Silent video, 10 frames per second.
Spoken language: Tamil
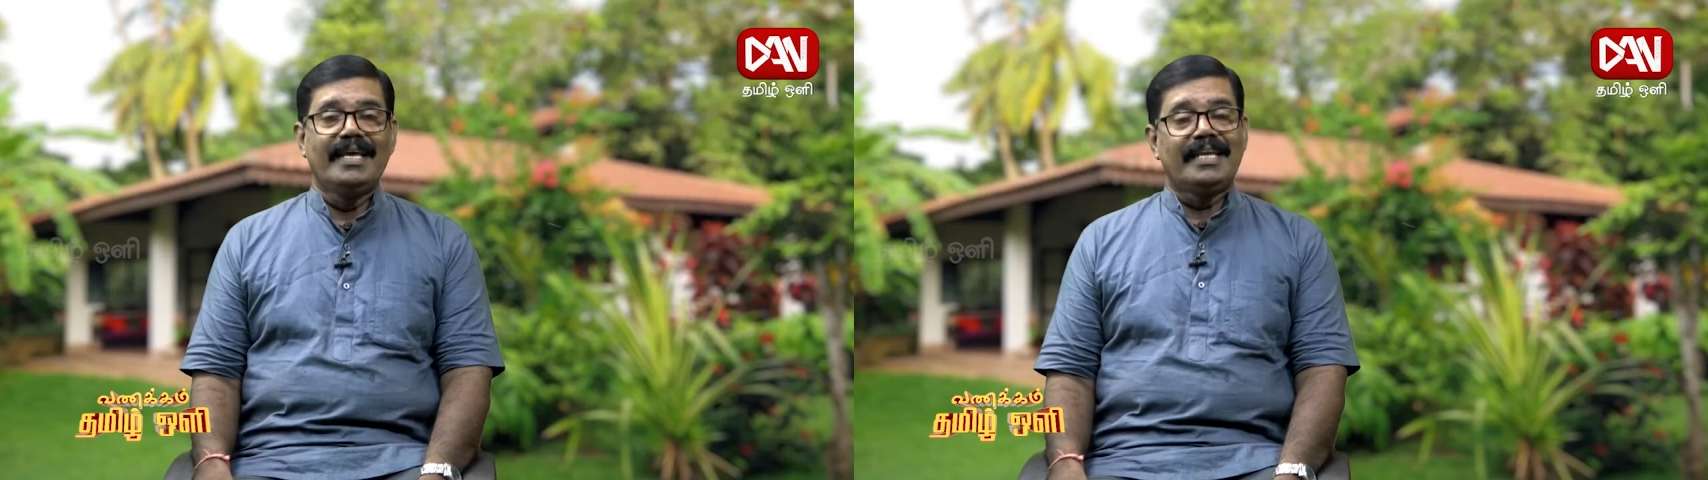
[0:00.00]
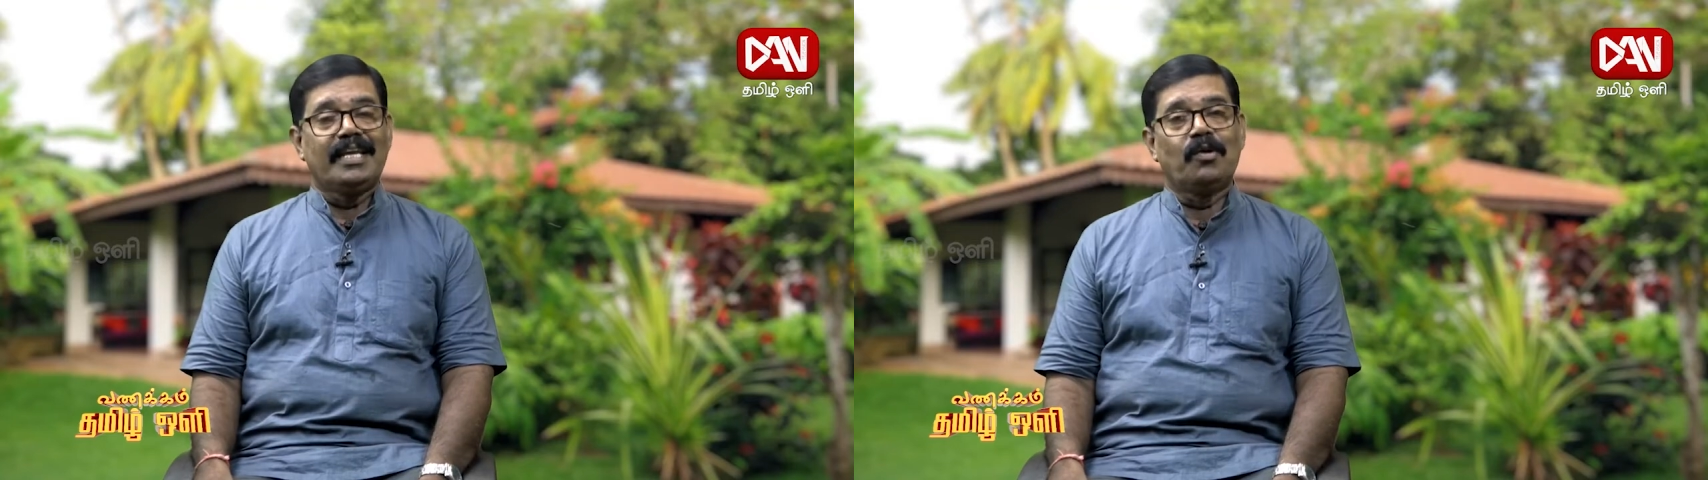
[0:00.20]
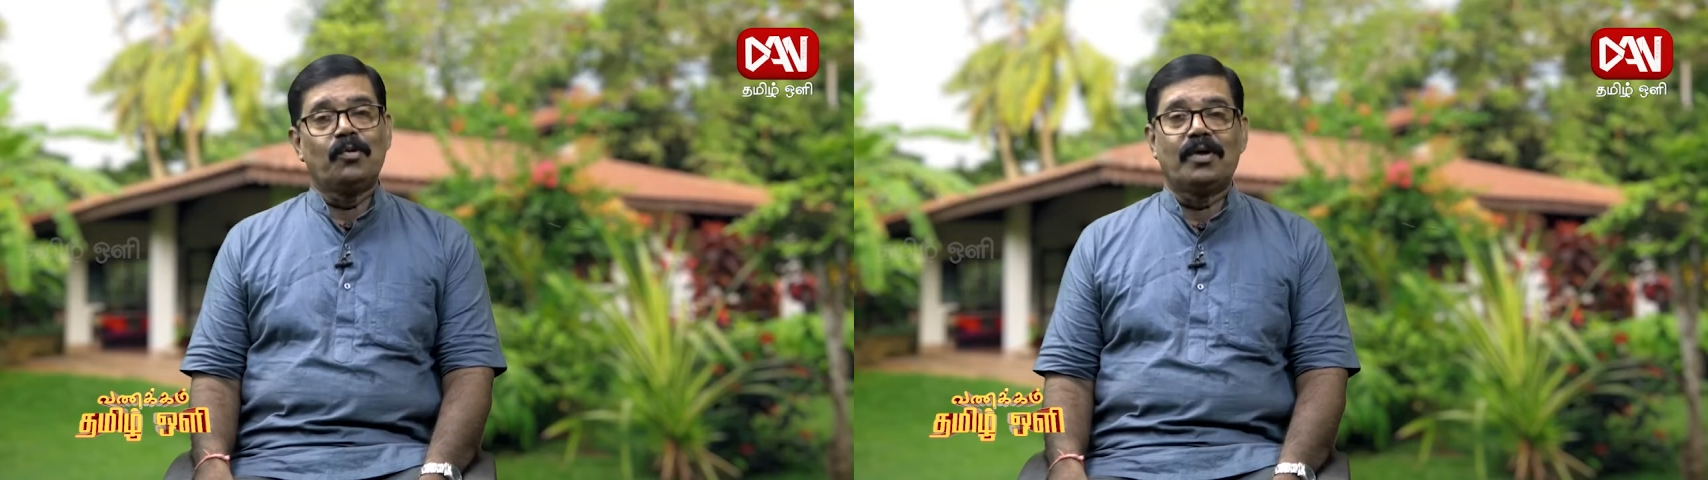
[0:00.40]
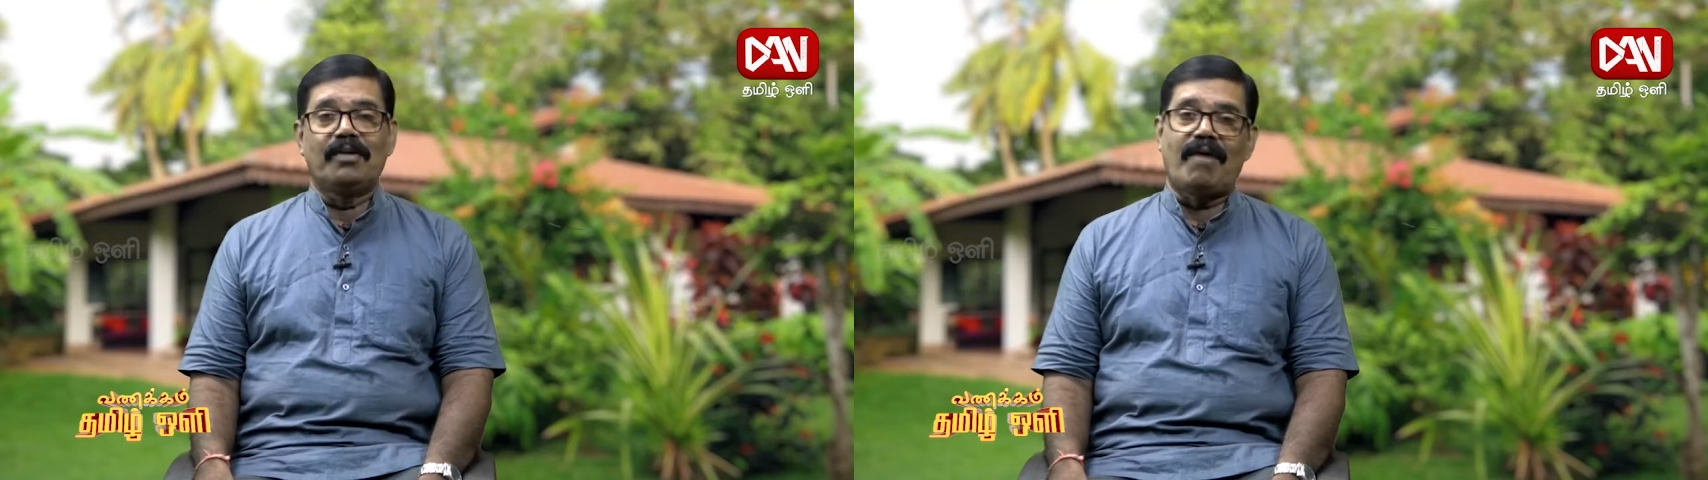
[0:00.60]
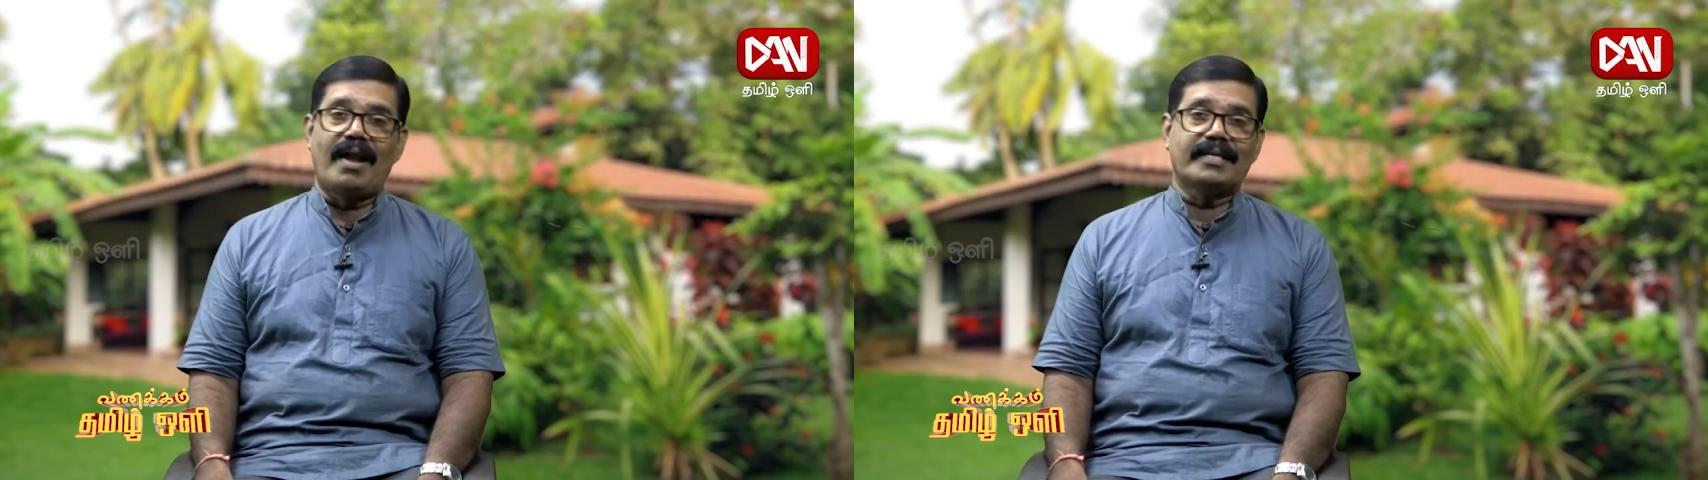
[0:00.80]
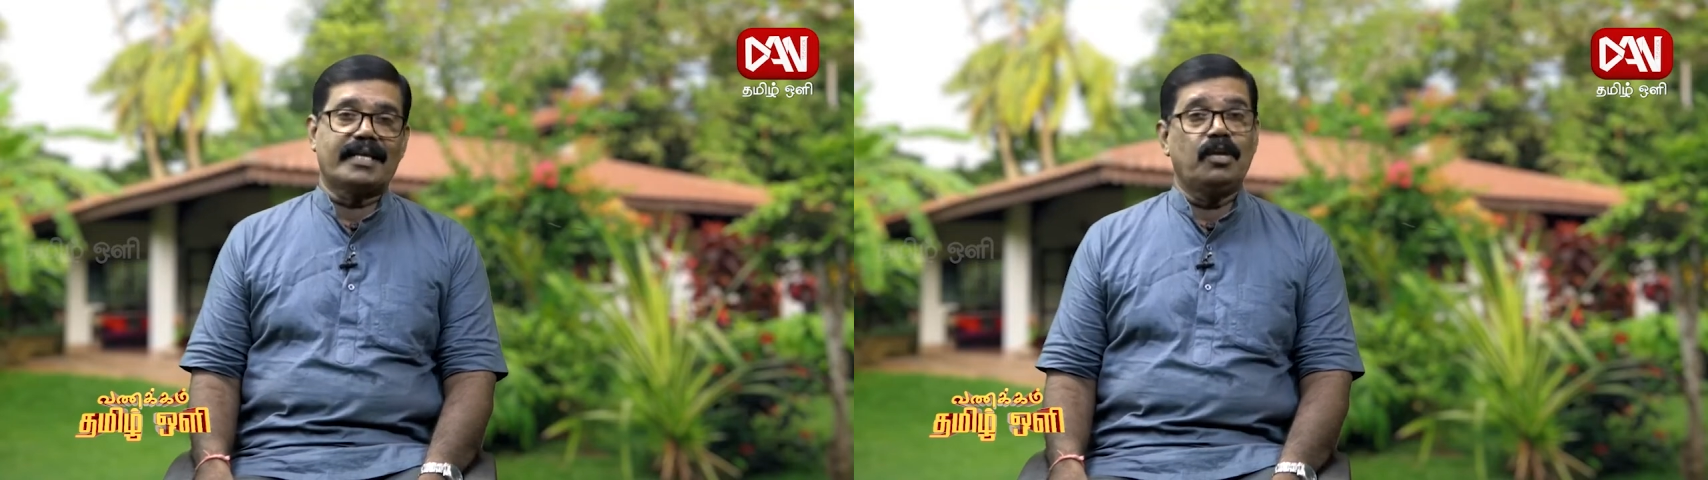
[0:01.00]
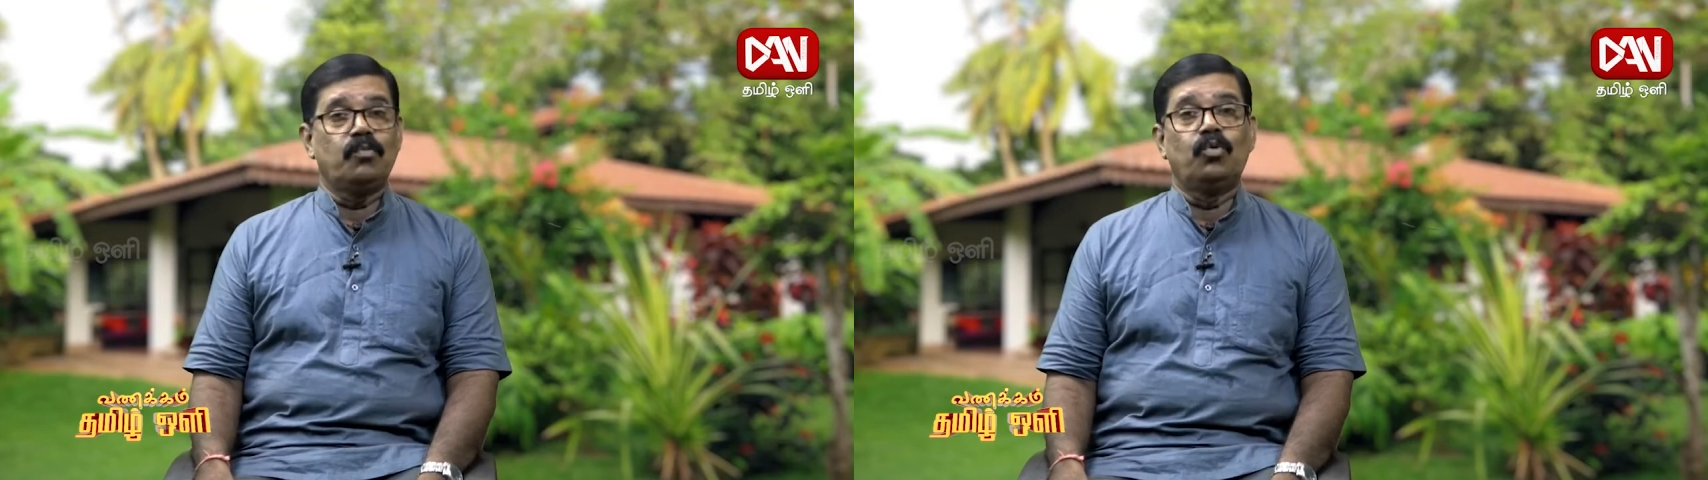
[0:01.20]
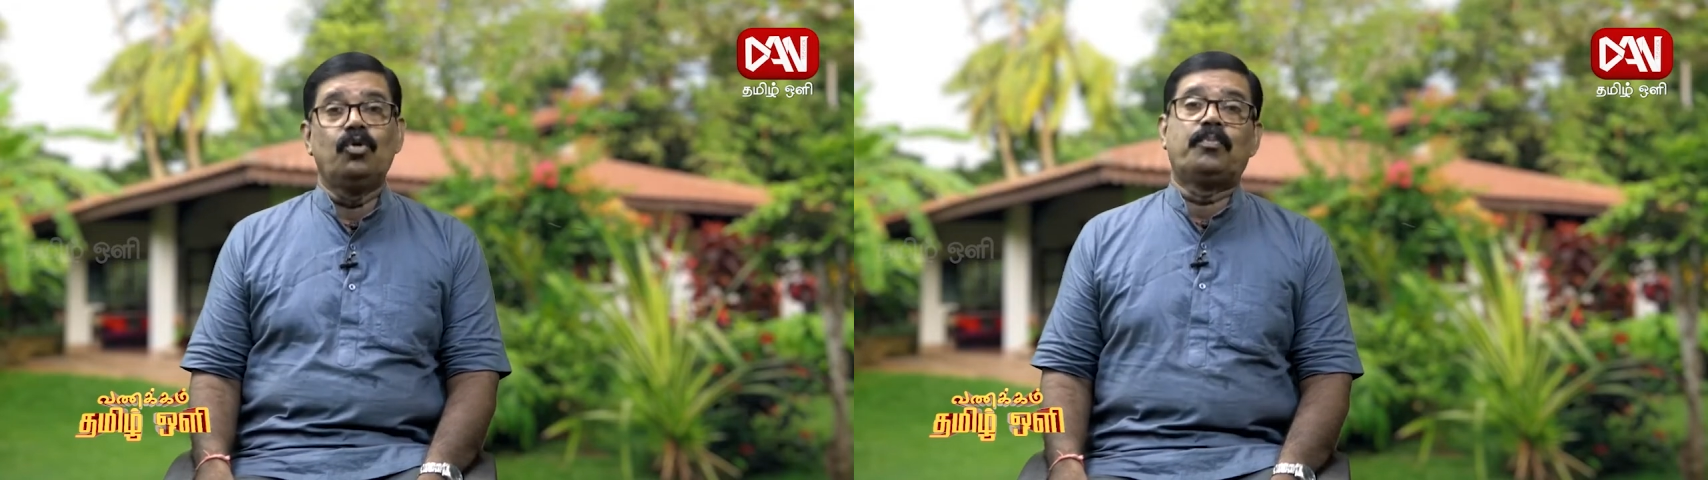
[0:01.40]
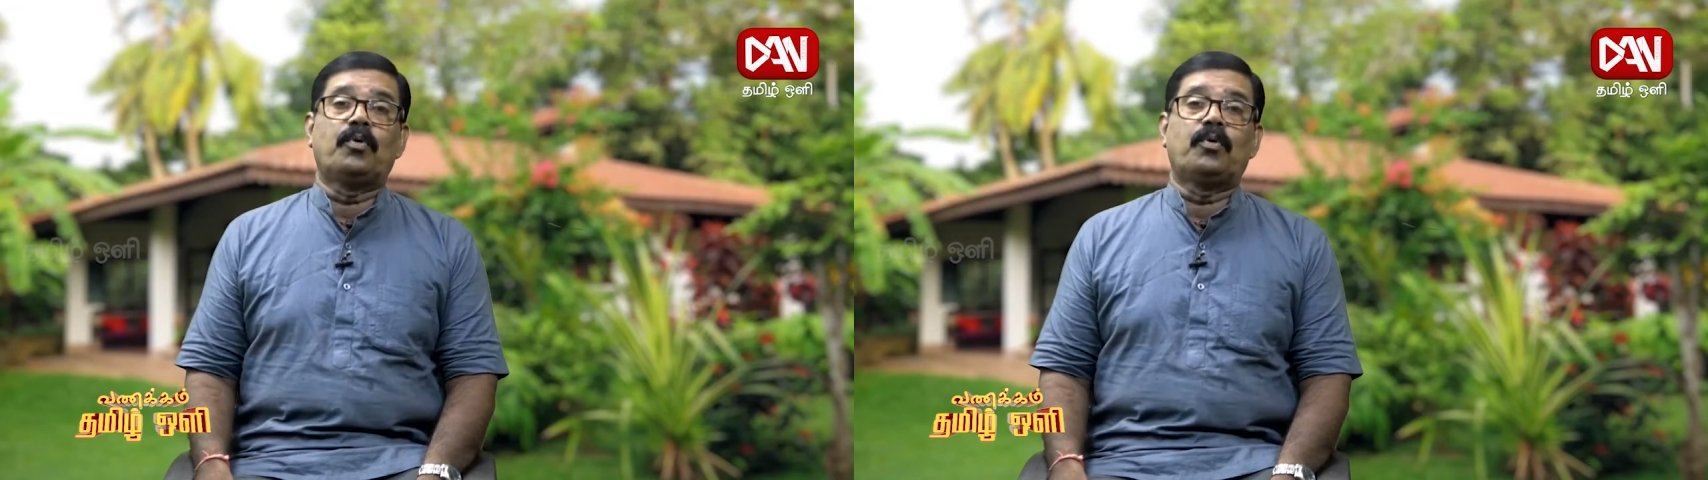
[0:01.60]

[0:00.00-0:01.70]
நீங்கள் உங்கள் வாழ்க்கையின் முழு